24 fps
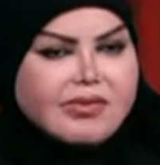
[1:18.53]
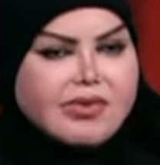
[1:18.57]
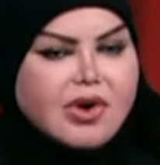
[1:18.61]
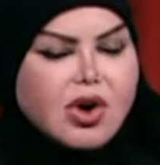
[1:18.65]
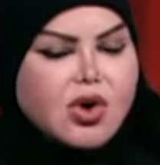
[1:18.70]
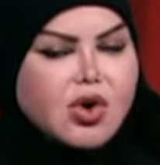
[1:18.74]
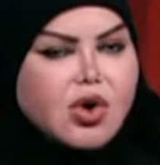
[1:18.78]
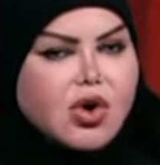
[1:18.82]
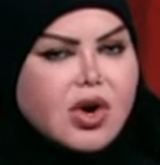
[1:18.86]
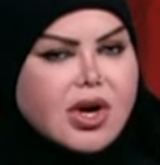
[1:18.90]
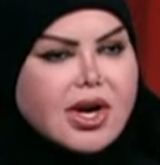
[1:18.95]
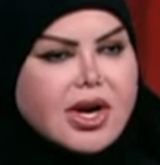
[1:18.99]

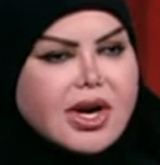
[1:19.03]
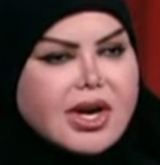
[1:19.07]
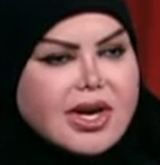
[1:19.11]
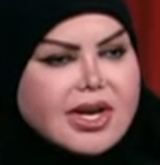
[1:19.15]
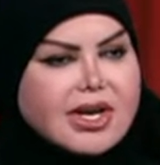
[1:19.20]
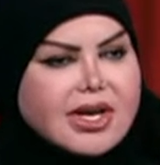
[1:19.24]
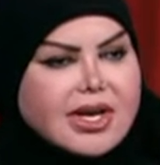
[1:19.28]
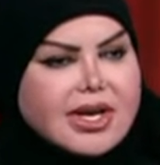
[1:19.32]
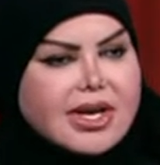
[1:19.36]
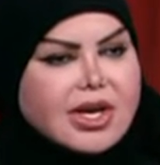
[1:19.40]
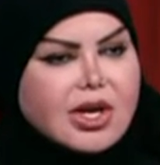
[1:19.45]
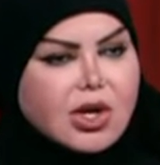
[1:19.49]
فكون
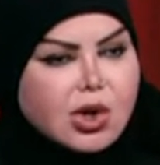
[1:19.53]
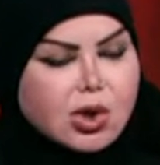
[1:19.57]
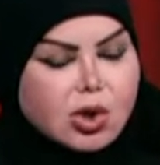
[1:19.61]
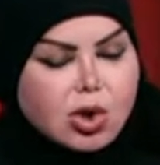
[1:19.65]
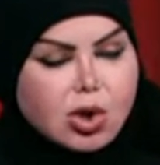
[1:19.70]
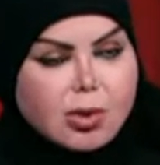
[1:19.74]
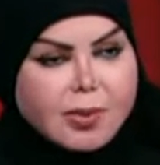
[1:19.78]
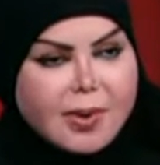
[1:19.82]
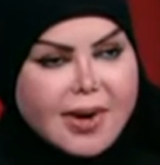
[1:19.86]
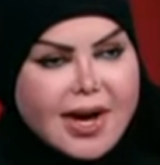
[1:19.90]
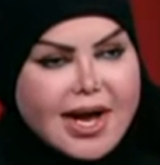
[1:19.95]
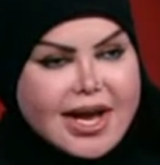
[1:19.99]
ان يجي
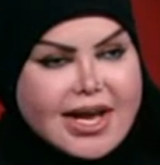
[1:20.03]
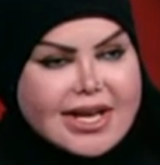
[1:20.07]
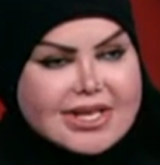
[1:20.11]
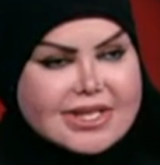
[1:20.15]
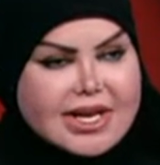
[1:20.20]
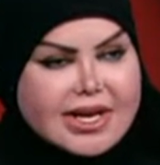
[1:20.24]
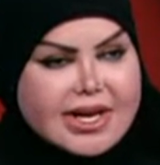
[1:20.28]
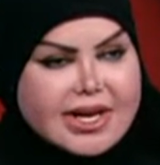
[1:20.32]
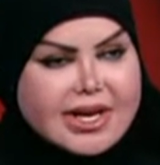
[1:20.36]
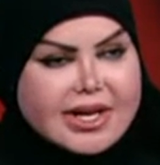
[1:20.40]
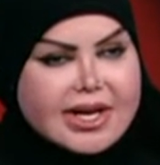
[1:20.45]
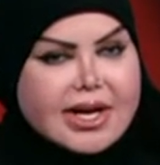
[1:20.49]
يطلب حاجه
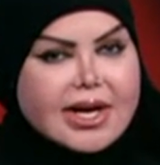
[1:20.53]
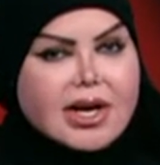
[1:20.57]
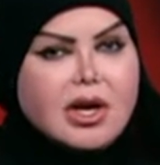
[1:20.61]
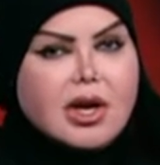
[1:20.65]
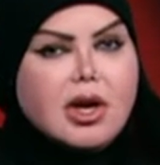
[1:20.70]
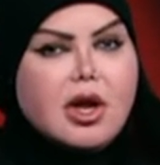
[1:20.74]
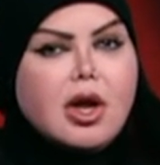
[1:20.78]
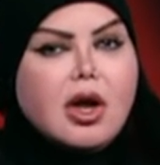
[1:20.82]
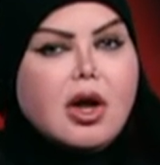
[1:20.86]
زي كده